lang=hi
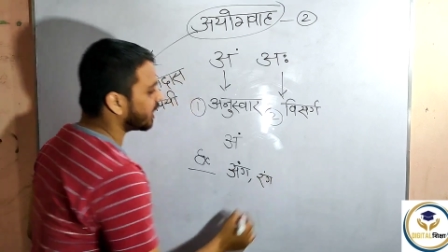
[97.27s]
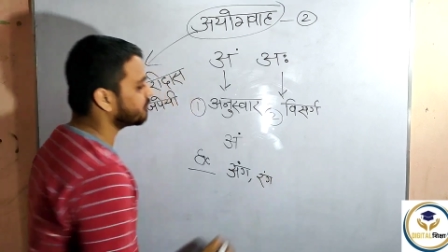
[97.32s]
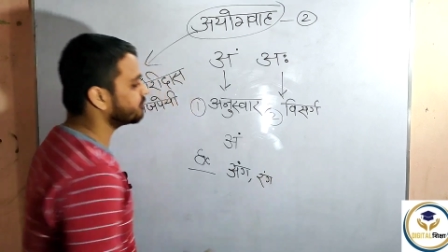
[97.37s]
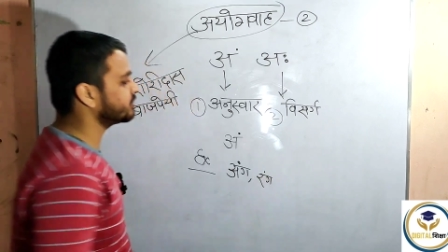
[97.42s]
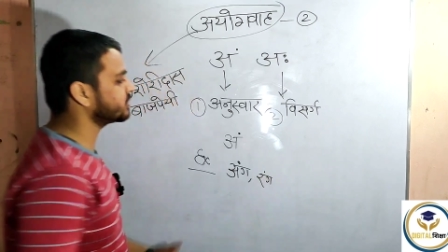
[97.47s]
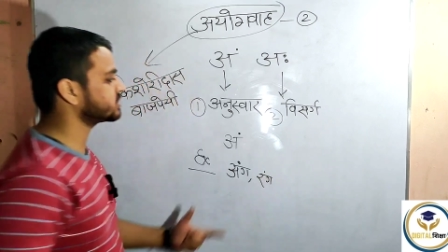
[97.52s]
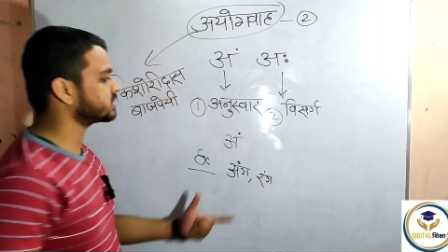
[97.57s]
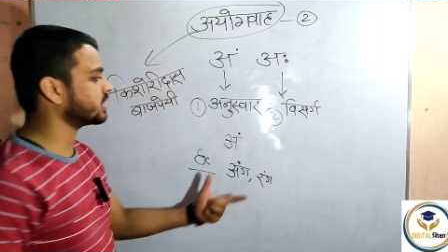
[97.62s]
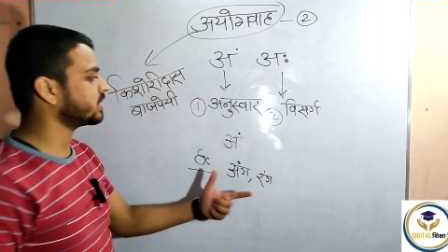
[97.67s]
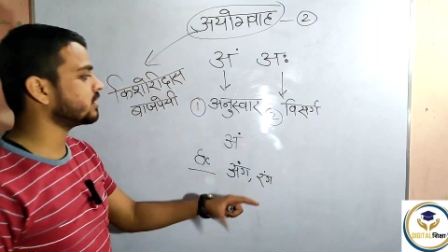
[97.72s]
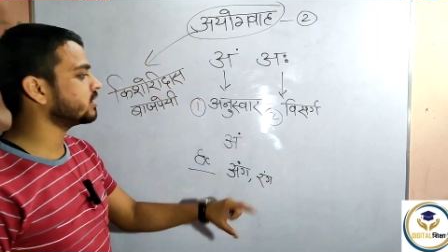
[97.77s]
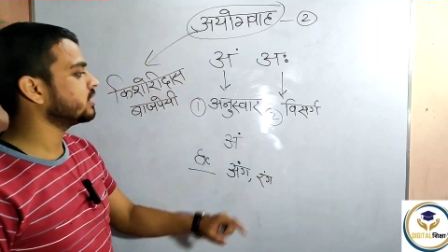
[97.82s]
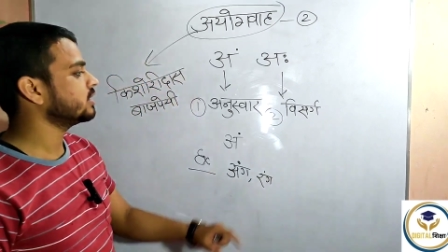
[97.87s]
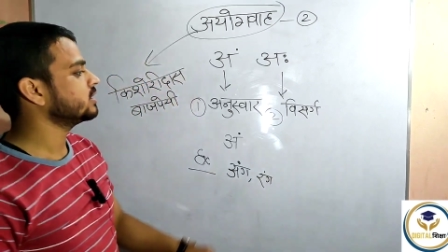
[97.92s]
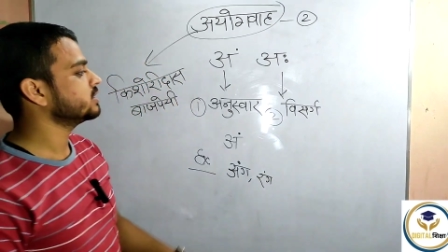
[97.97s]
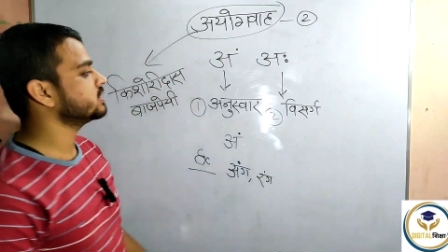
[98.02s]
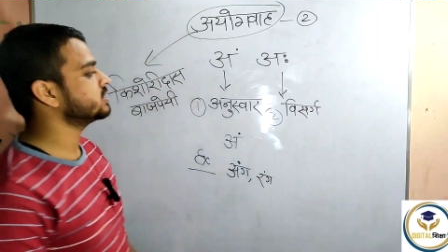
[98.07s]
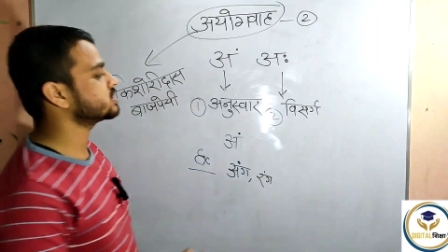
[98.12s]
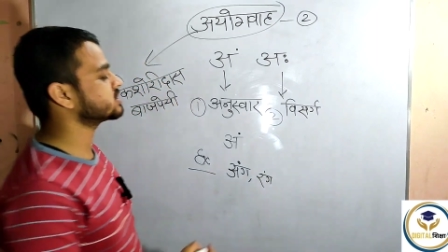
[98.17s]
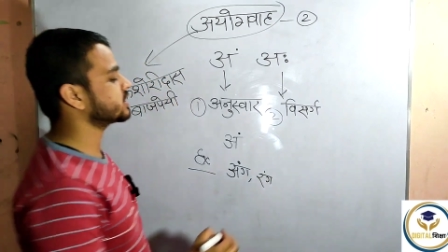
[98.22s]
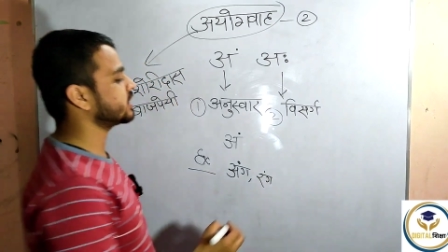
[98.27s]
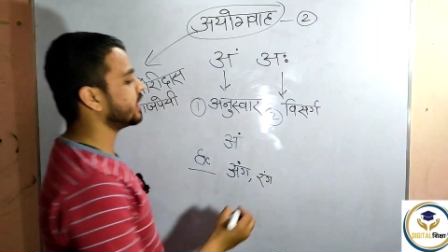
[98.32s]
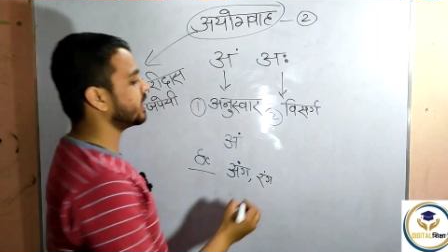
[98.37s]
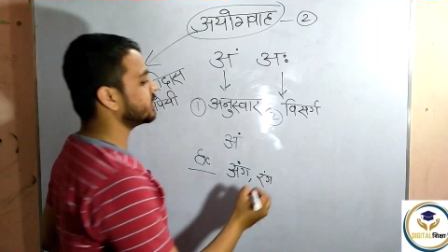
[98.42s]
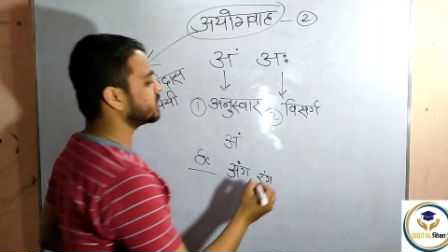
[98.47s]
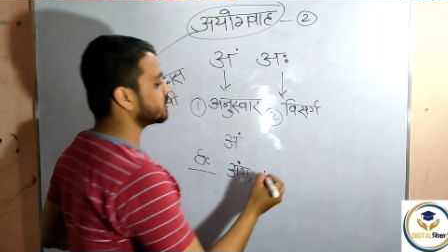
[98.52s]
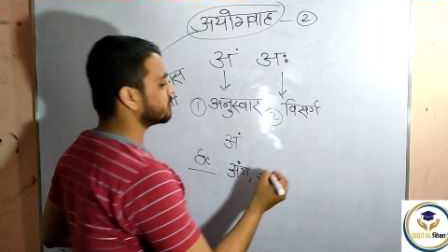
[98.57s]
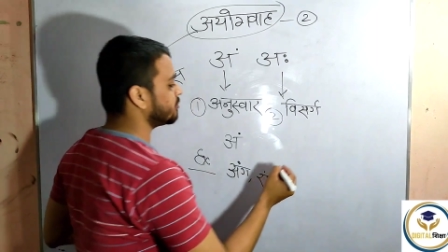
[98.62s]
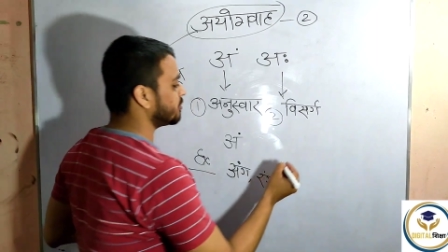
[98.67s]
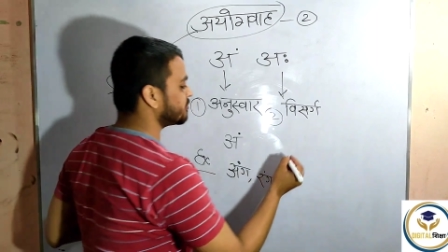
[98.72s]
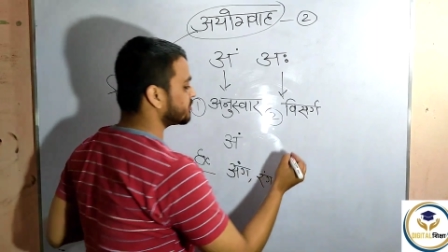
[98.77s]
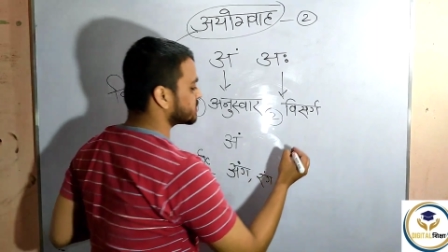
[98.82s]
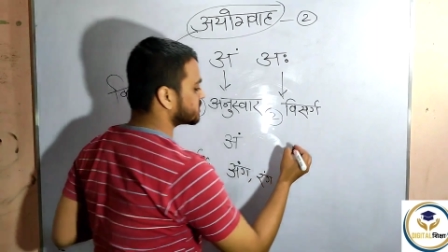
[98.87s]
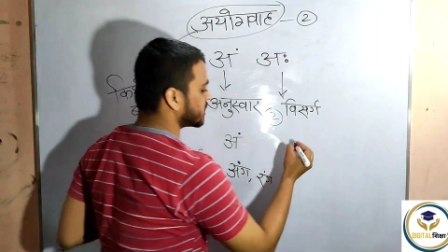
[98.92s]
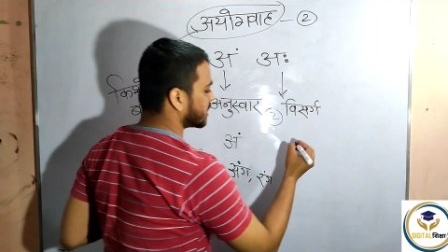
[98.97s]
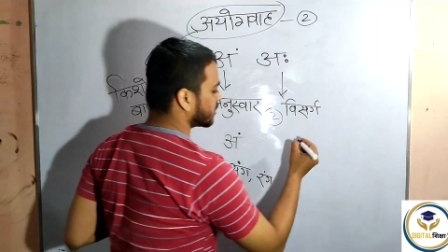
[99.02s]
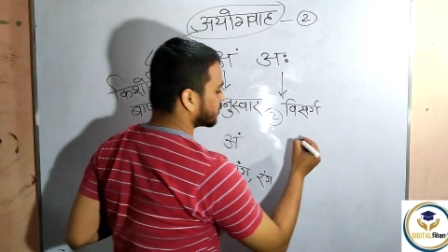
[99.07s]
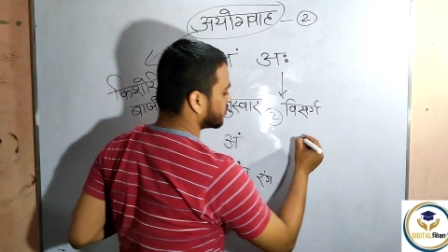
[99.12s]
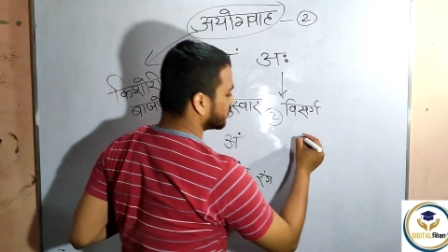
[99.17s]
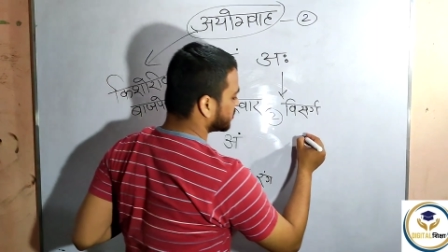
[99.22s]
अब विसर्ग जिसके अंत में
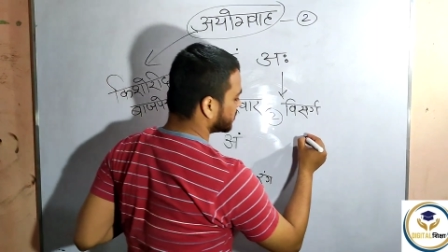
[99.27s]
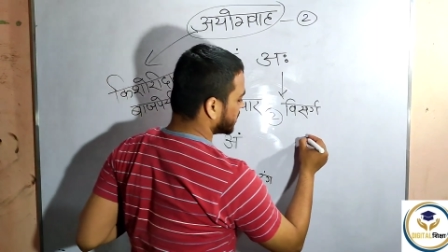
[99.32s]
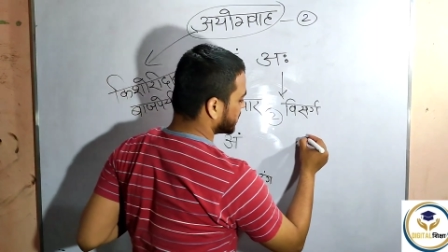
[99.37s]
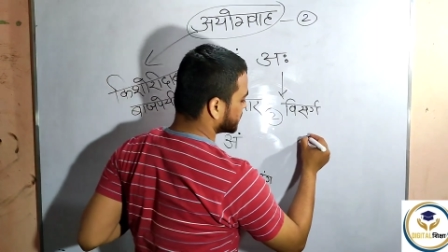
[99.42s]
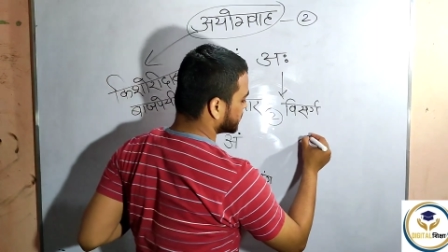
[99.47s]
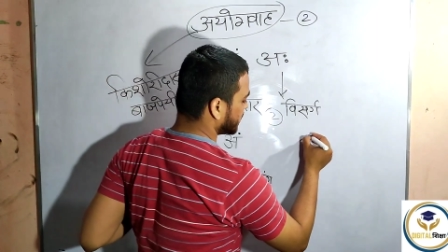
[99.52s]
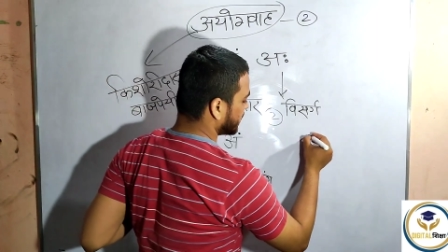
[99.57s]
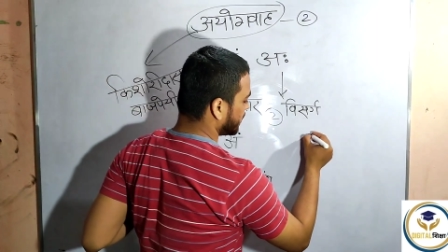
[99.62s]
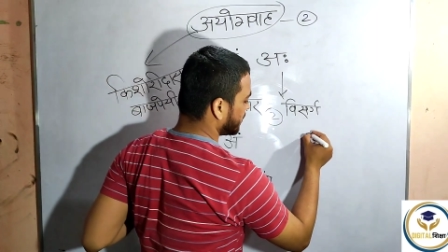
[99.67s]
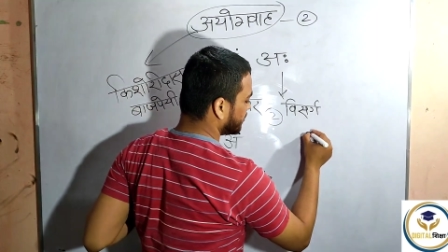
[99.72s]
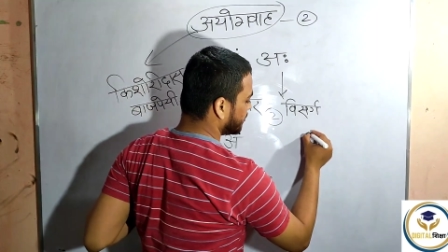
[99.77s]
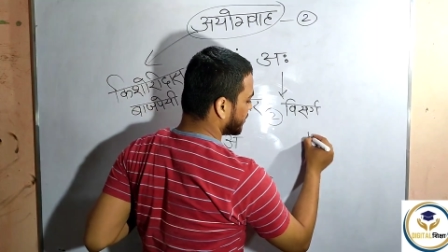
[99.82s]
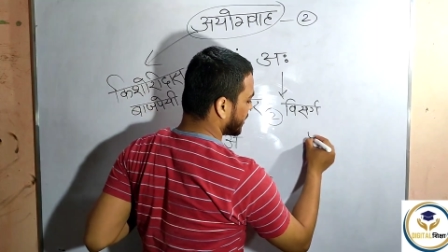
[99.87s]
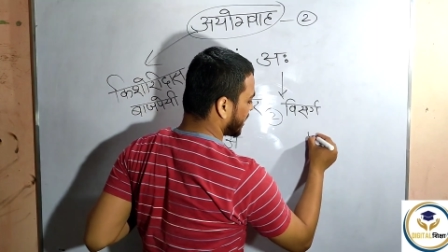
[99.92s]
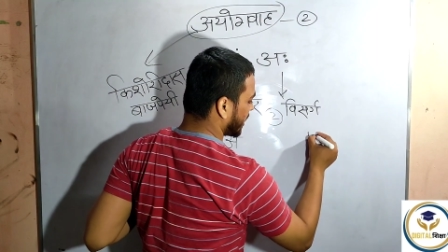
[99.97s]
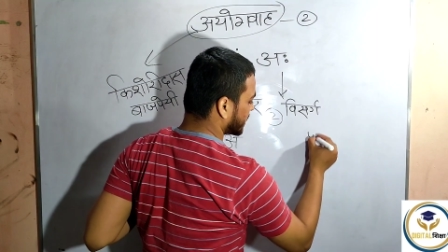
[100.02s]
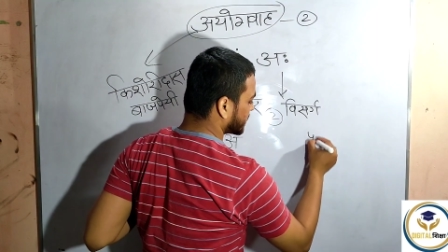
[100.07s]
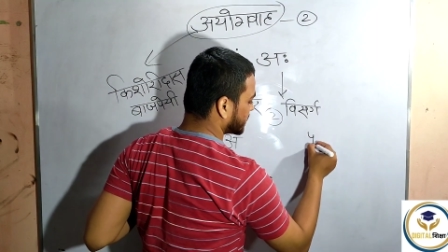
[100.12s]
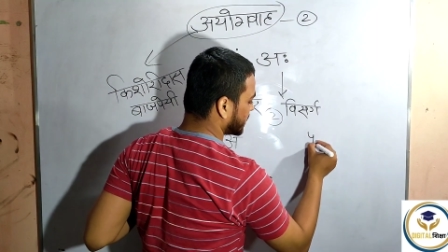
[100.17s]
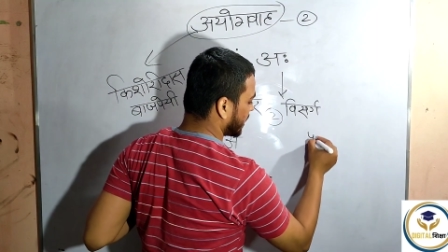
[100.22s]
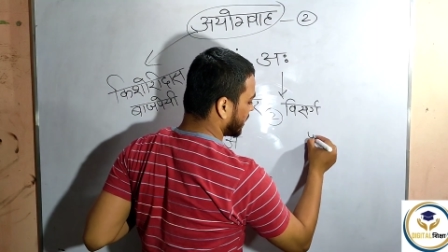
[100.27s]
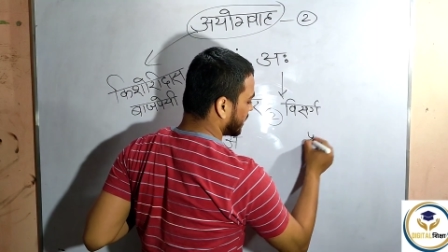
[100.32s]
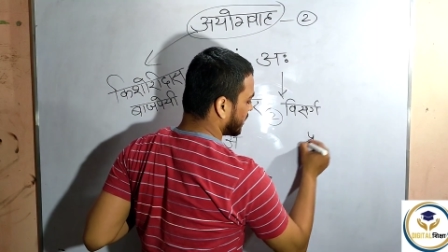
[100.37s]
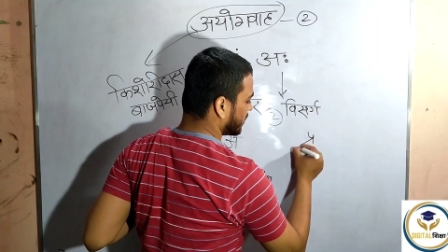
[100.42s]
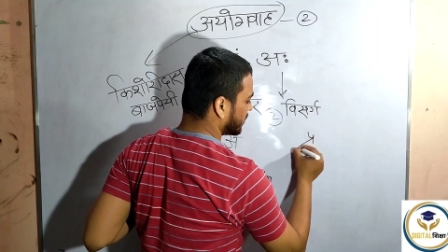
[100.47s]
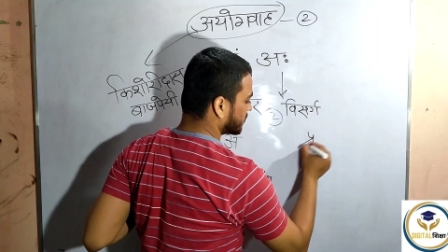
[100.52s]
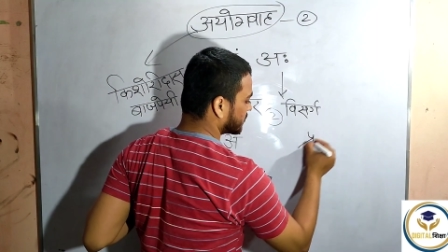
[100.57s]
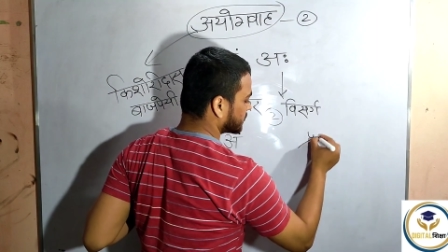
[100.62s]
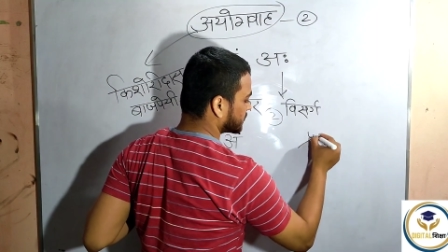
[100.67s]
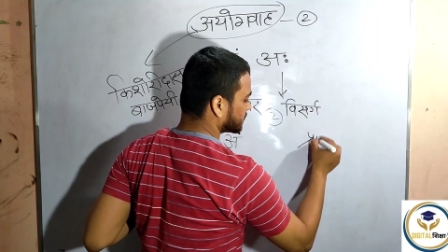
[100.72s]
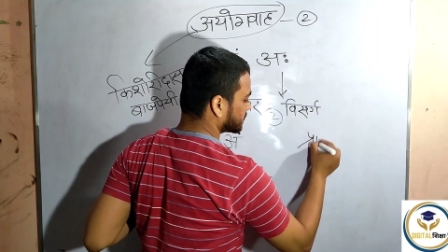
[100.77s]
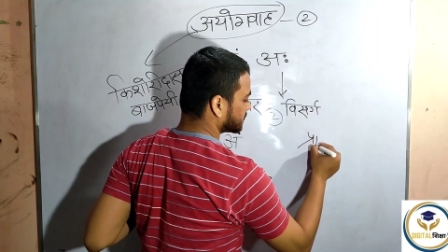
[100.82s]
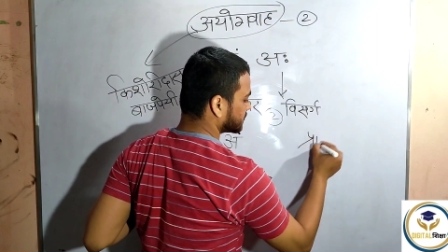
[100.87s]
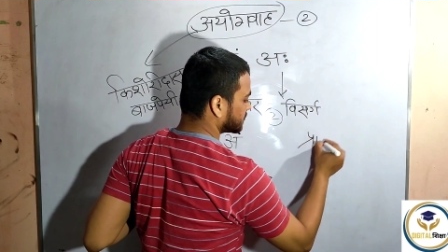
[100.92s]
विसर्ग हो जैसे प्रातः